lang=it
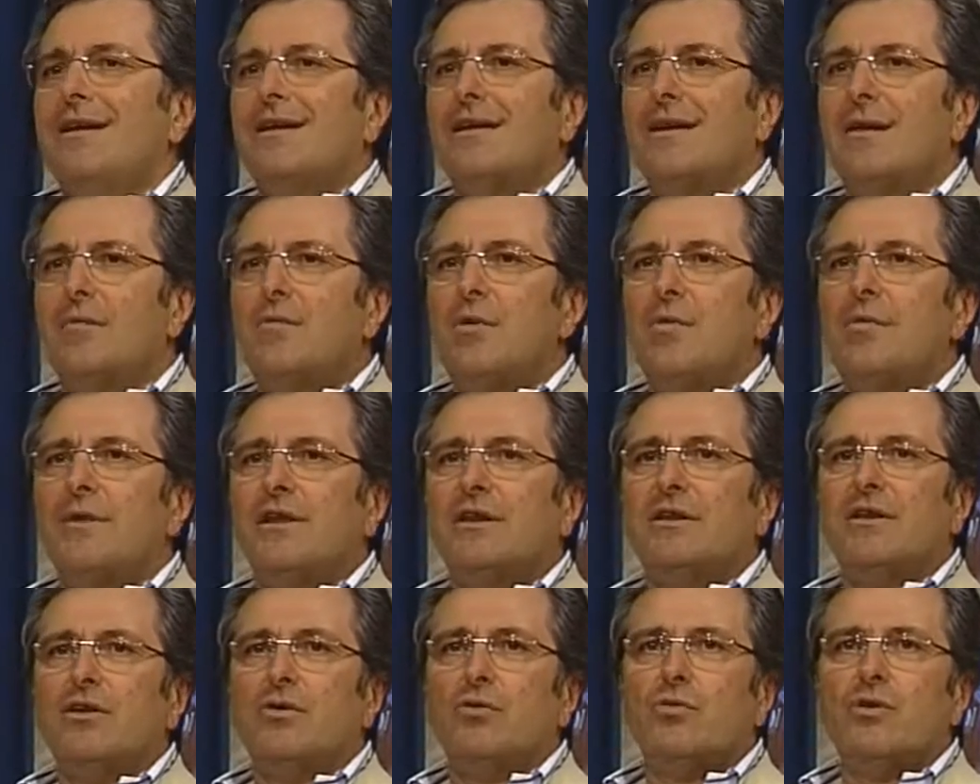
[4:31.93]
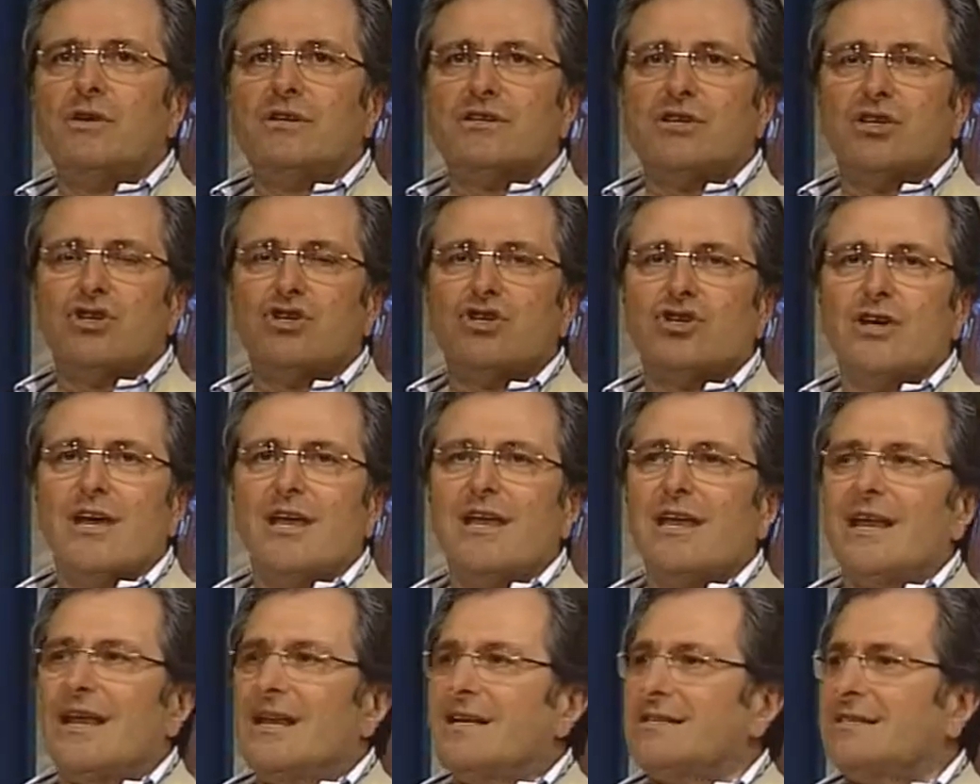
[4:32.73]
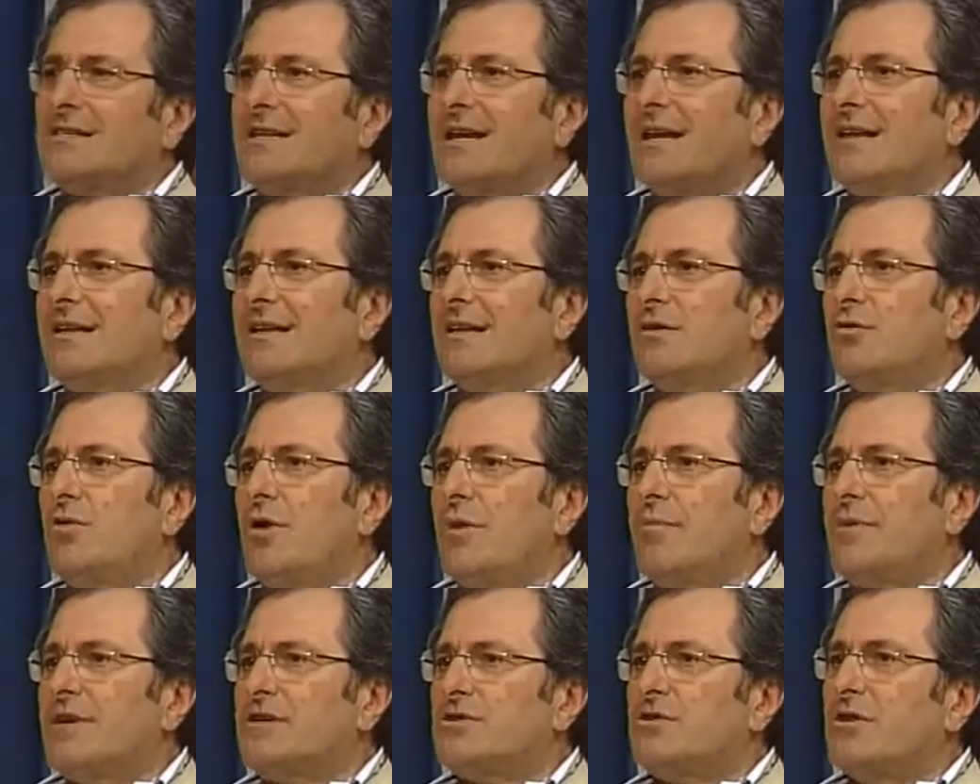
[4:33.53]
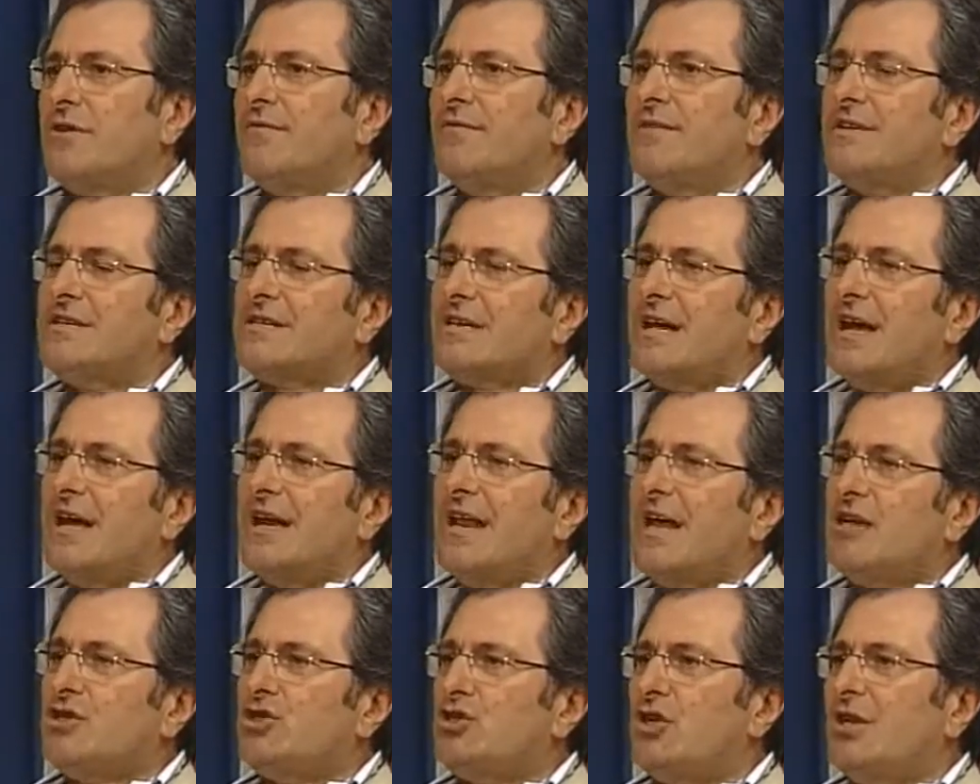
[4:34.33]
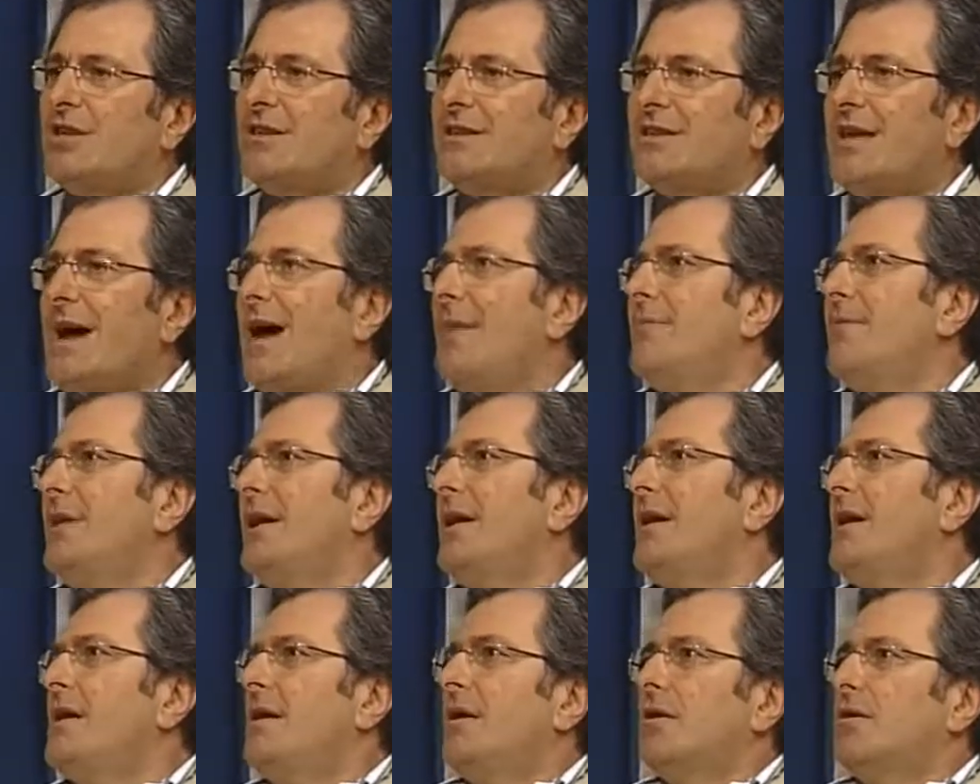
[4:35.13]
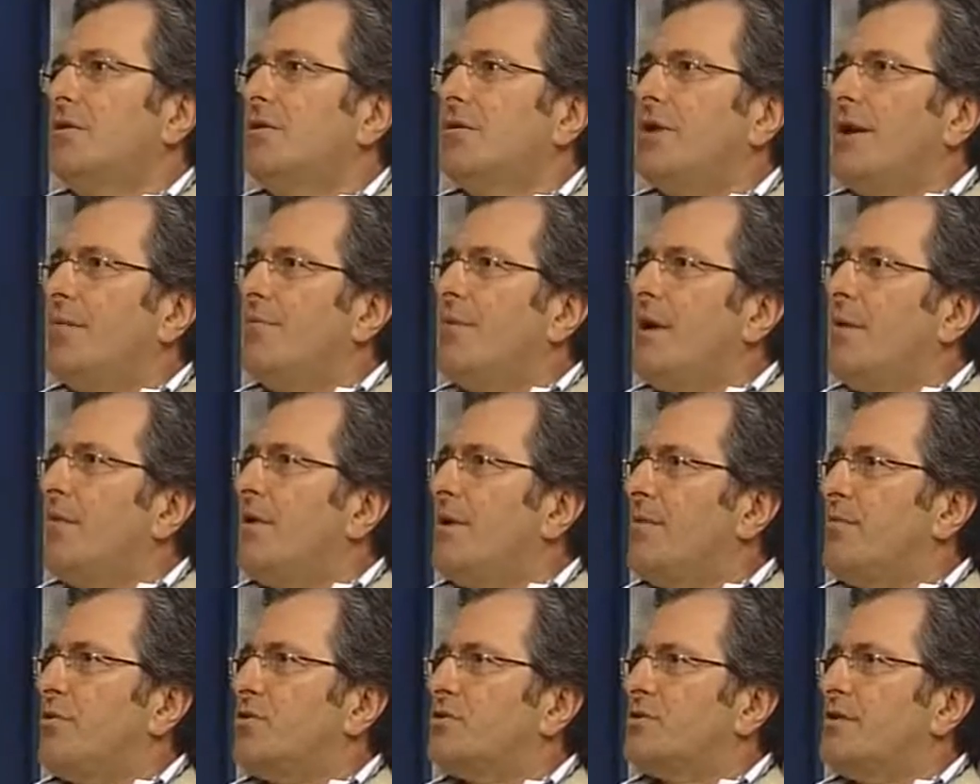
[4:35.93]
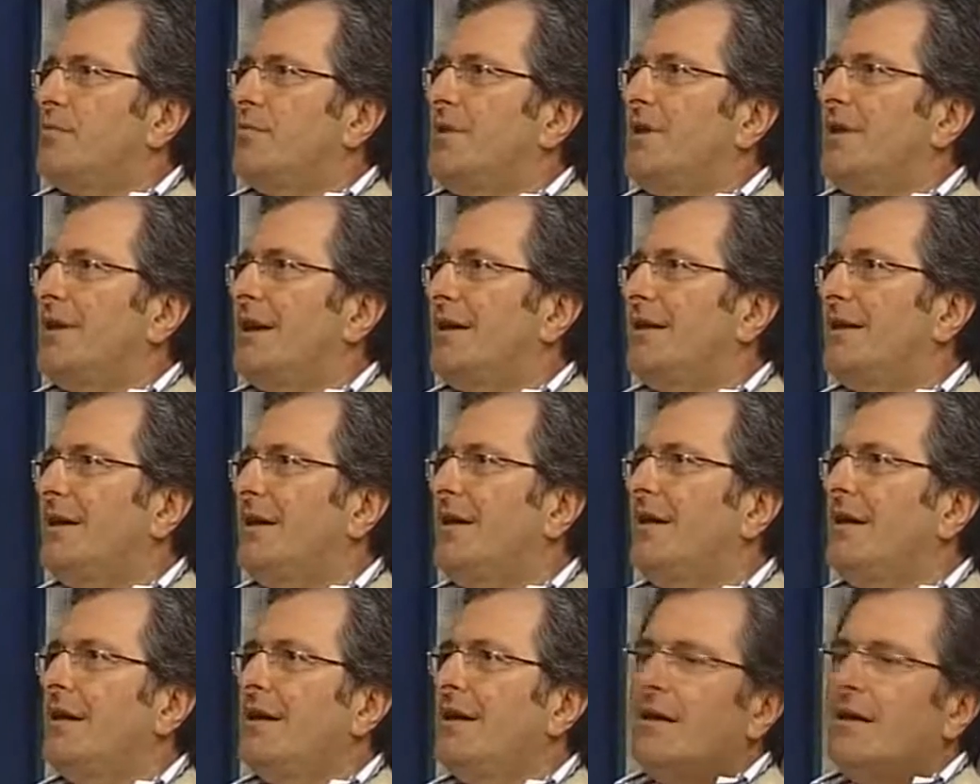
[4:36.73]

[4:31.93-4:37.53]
nel momento in cui si sceglie la strada di una pressione fiscale accettabile non abbiamo la possibilità di